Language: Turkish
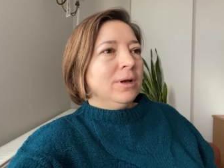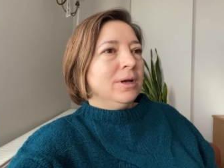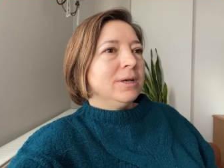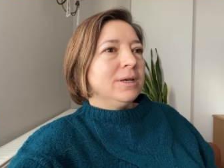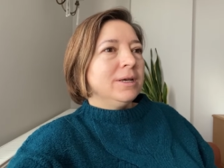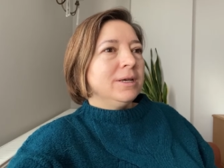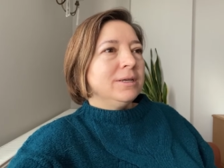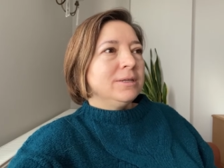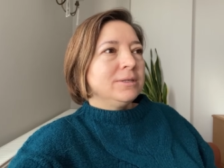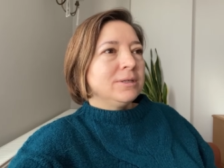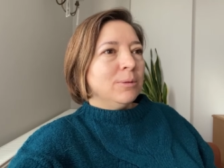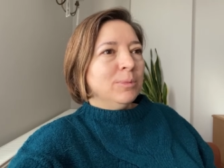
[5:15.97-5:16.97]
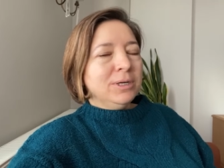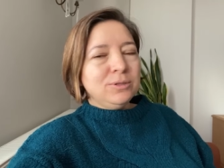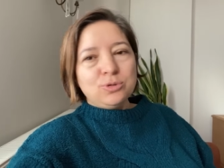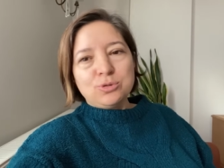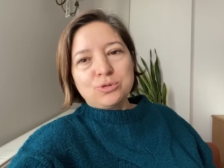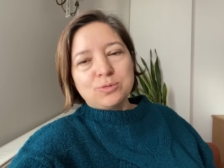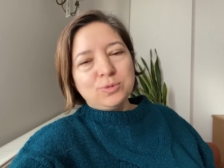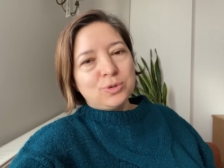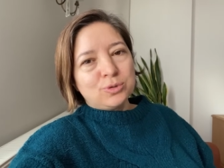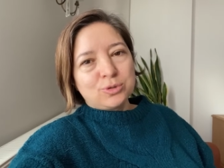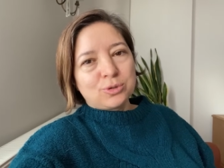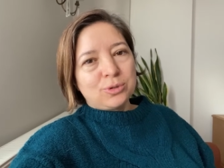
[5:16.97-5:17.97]
E, ama çocuğum
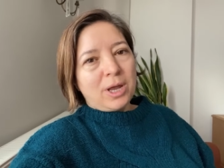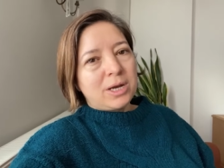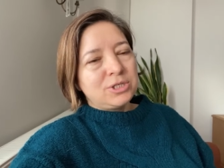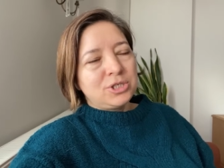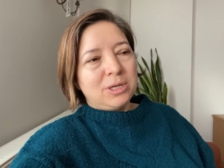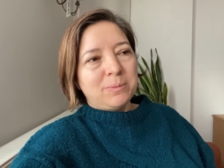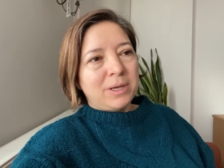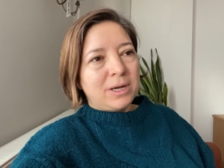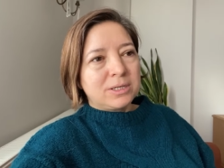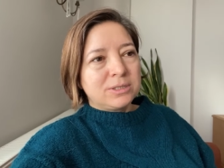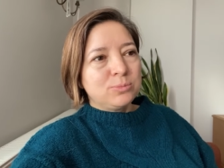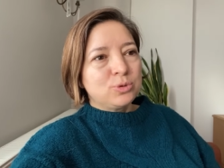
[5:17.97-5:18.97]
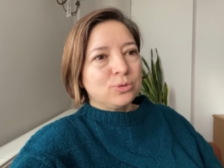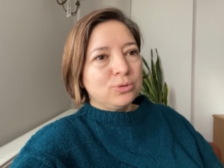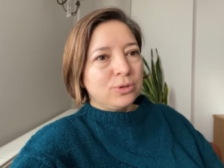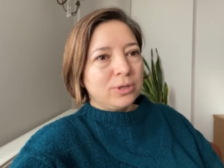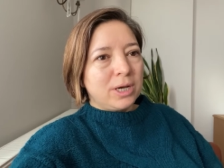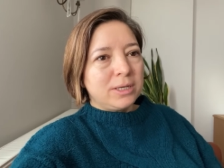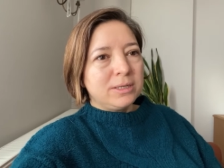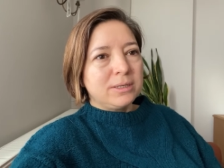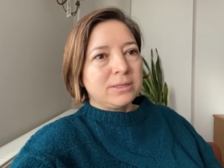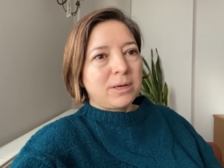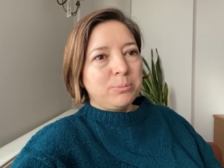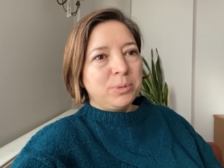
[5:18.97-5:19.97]
çok şükür her şeyime yardımcı oluyor
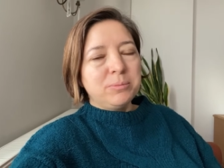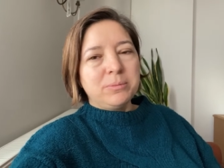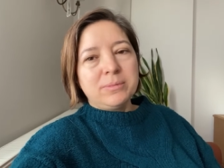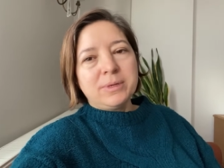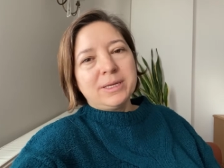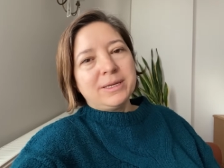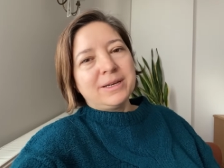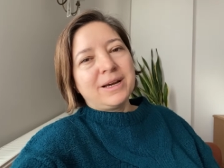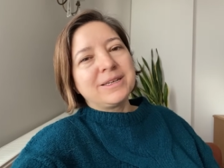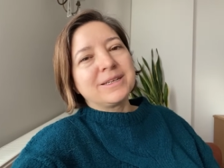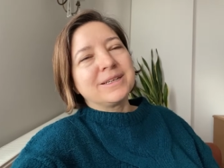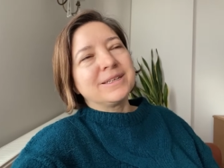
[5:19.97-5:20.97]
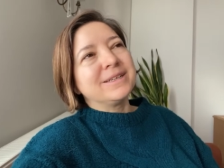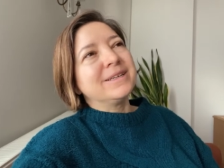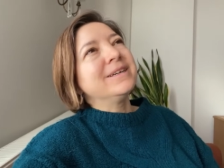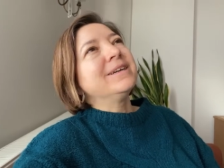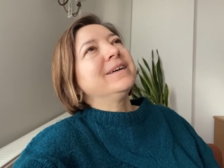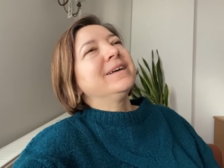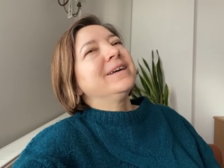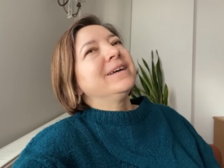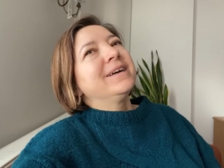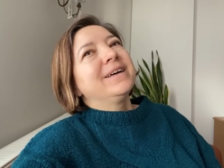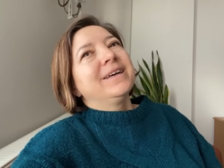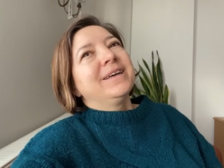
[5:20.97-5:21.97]
yani. Rabbim e, hayırlı
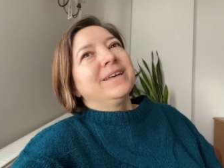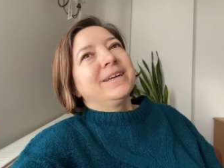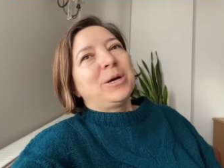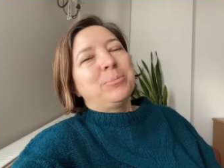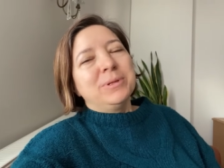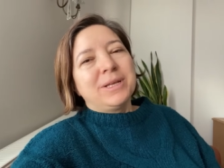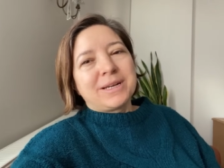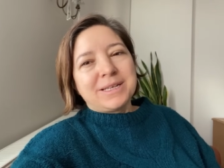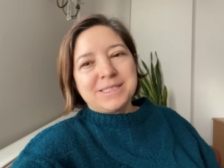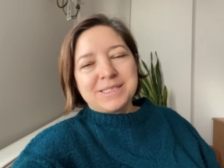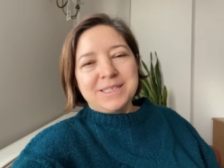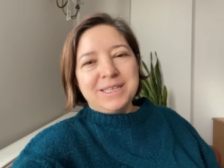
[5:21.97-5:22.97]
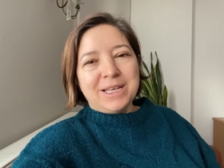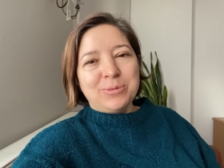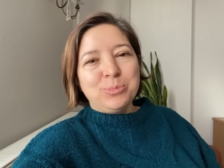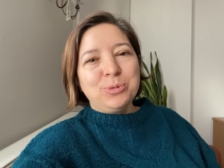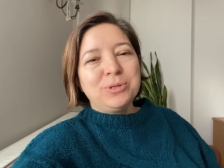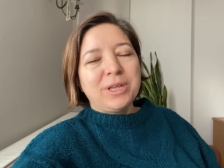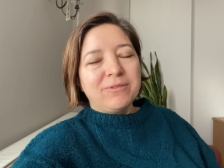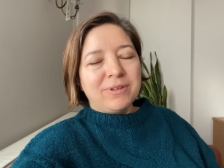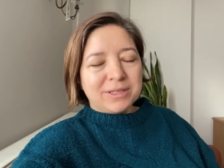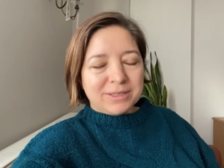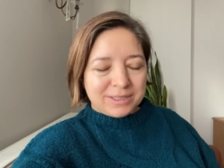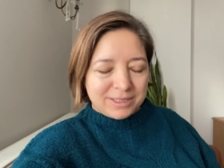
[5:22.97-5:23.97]
kapılar açsın diyelim. Bütün
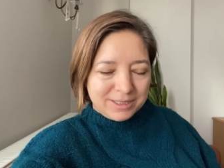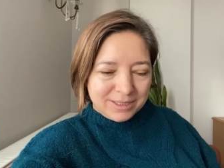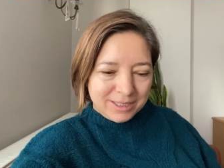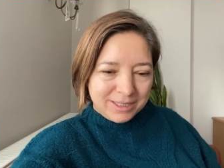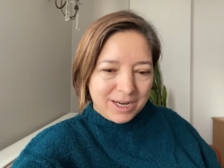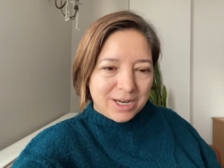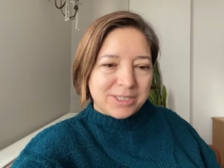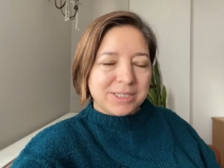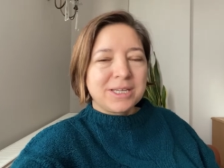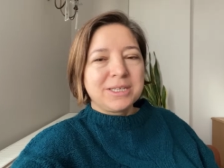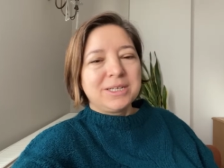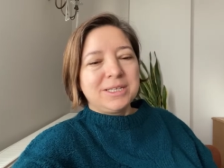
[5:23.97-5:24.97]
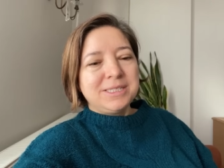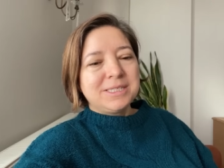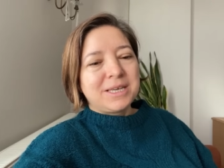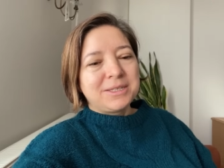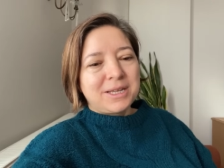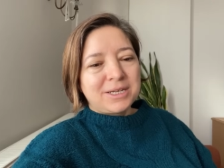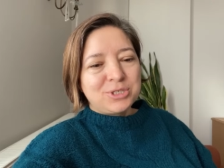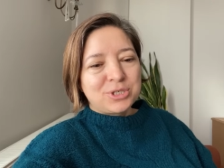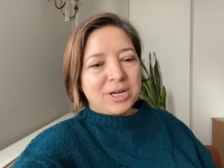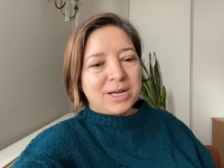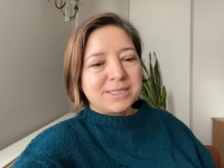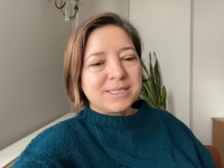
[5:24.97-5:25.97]
evlatların e, karşısına hayırlı insanlar
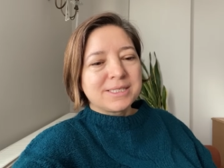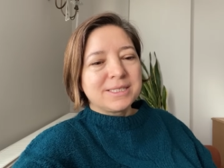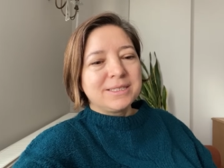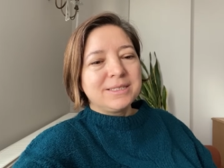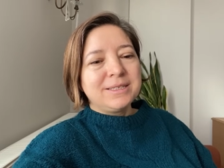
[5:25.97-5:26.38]
çıkarsın.